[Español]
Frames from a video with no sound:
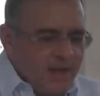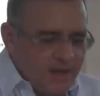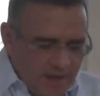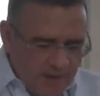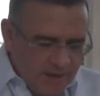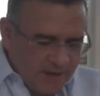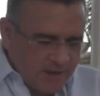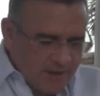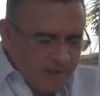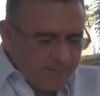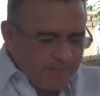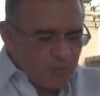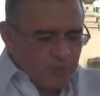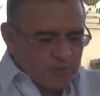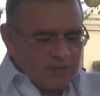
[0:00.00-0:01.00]
En el
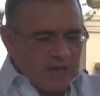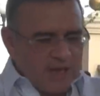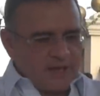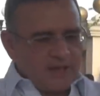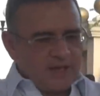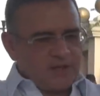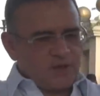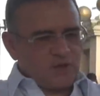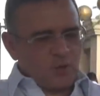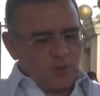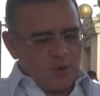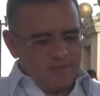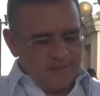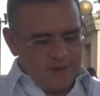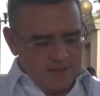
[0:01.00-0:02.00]
reportaje
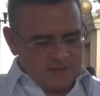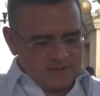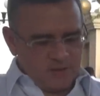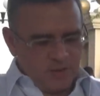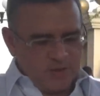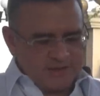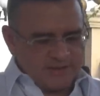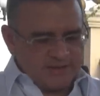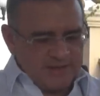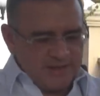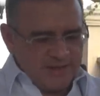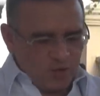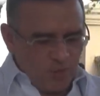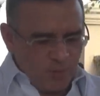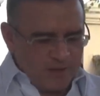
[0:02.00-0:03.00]
tú hablas de una
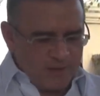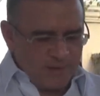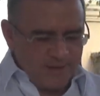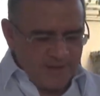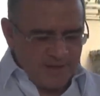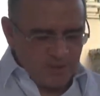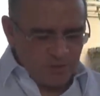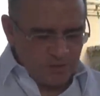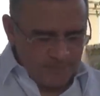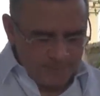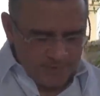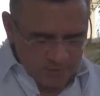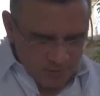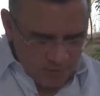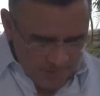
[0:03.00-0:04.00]
serie de nombramientos
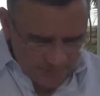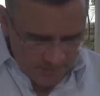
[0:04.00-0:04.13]
de personas